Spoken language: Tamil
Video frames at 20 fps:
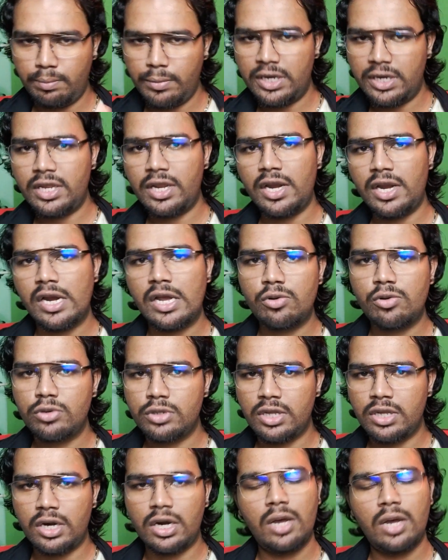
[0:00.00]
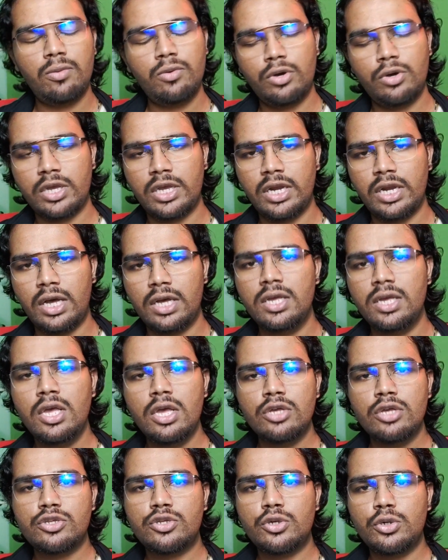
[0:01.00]
மெட்டீரியலாகவும் வந்து இருக்கலாம் ஓகேங்களா
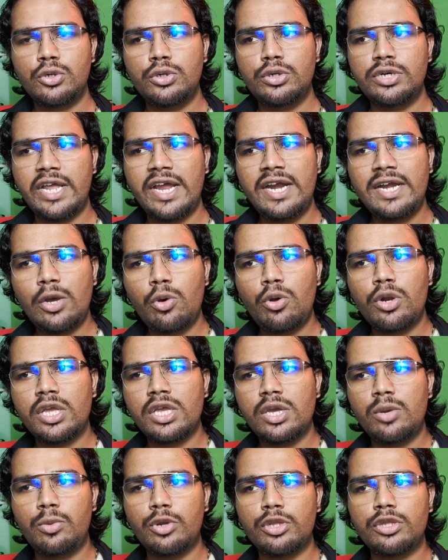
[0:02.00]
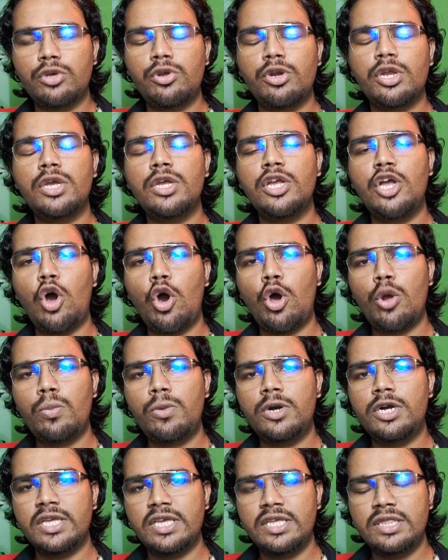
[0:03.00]
ஸோ டேட்டா ஒர்க்கிங்கை பொறுத்த வரைக்கும்
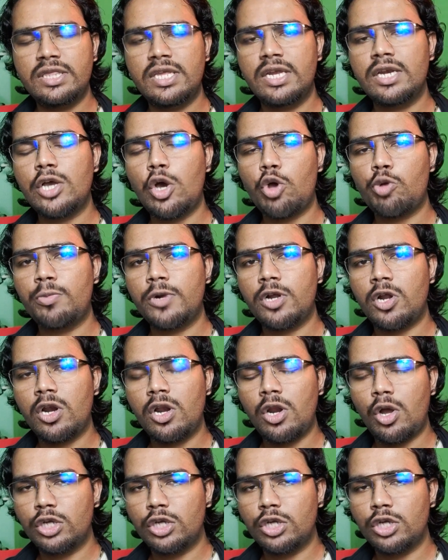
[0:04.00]
கவர்மெண்ட் இந்தியன் கவர்மெண்ட்டால்